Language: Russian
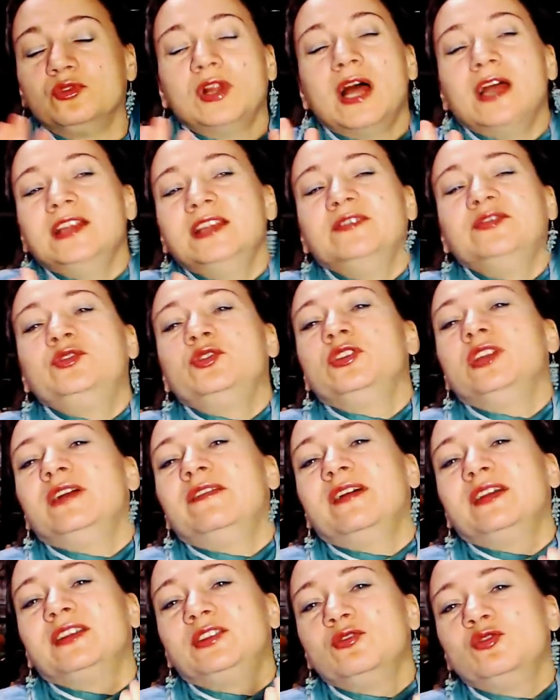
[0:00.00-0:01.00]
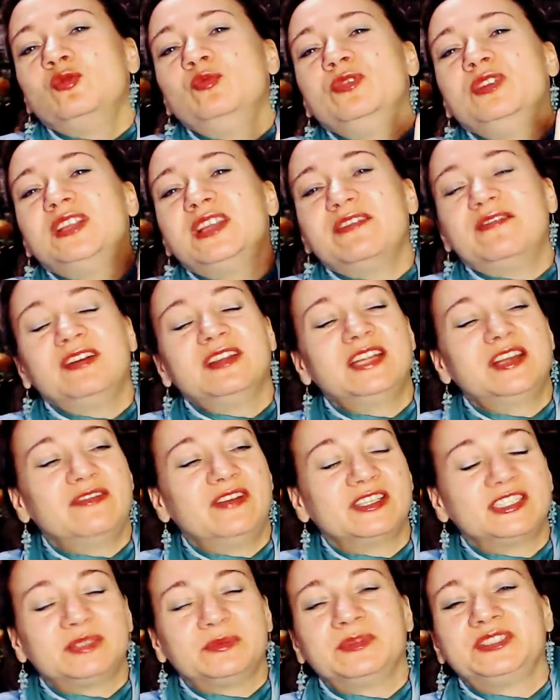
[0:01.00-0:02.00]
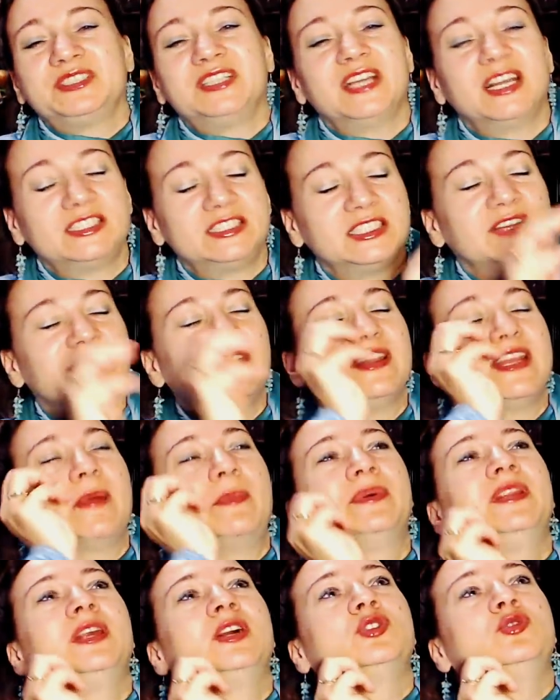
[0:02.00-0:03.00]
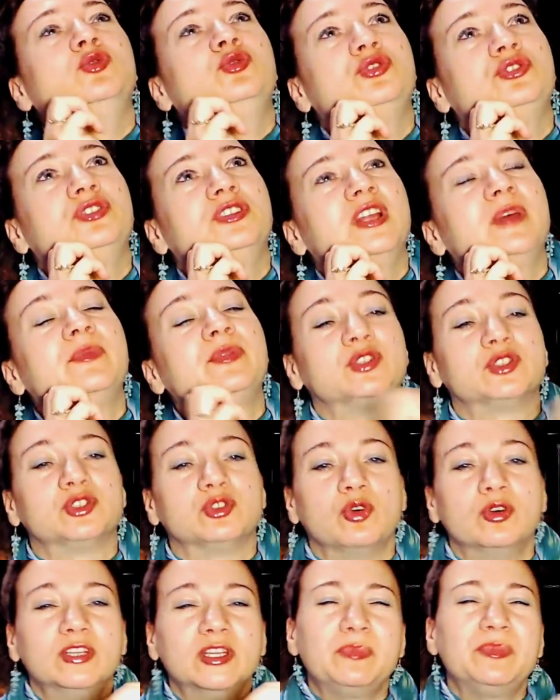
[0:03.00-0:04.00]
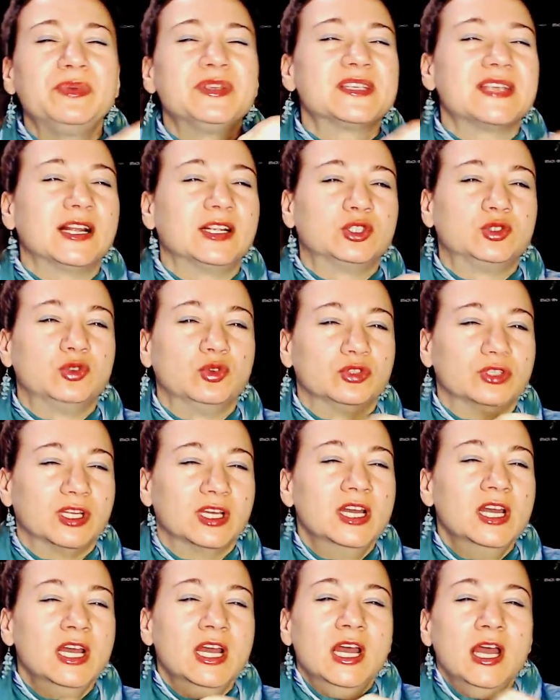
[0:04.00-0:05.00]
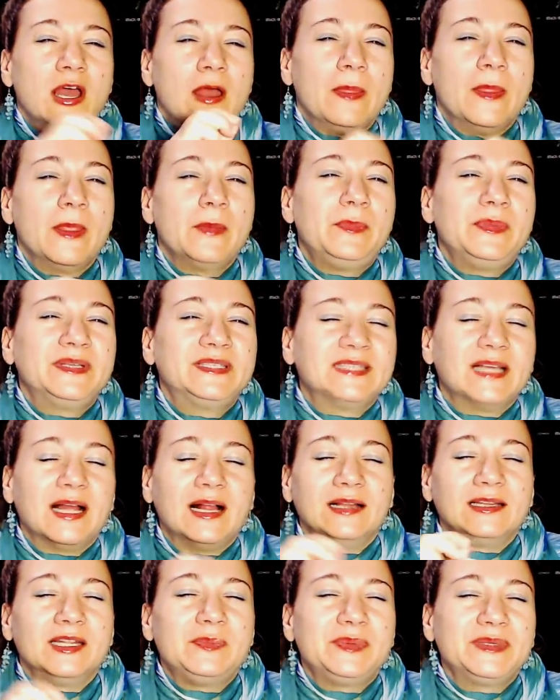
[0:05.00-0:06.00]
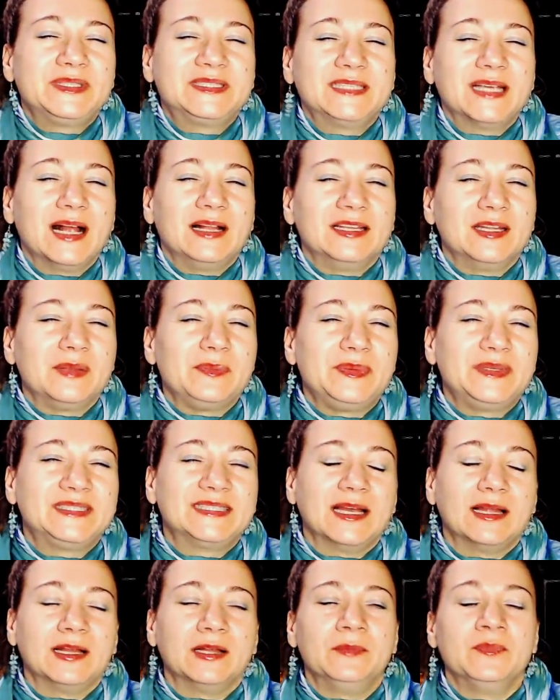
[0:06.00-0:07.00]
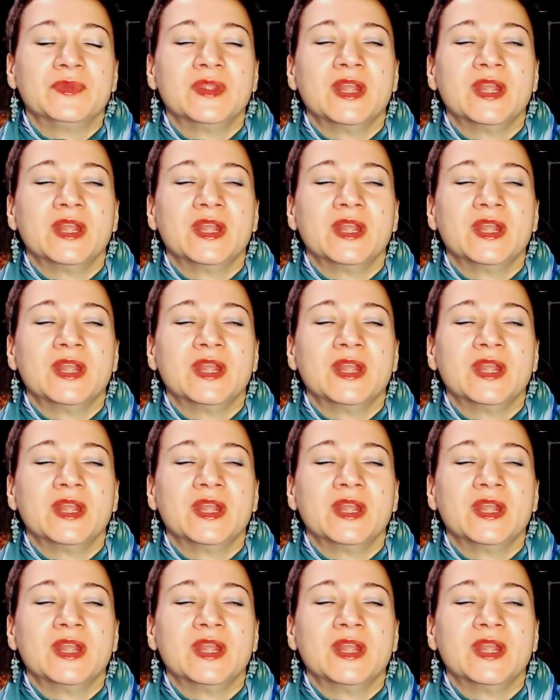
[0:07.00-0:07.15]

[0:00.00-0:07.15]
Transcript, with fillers: ладно, все, давай, ты умный, давай, давай, самостоятельно, давай, я подожду, что ты напишешь. Он написал что-то, написал, написал, написал.